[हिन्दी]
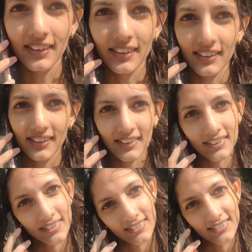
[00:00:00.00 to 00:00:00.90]
सात दिन
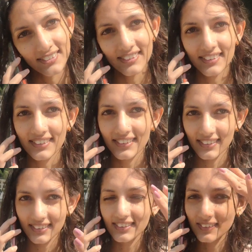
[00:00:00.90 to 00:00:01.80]
हो गए अच्छा
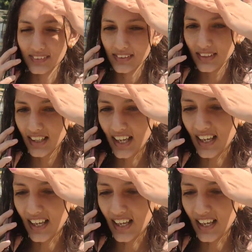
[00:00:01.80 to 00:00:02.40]
सात दिन बाद देख के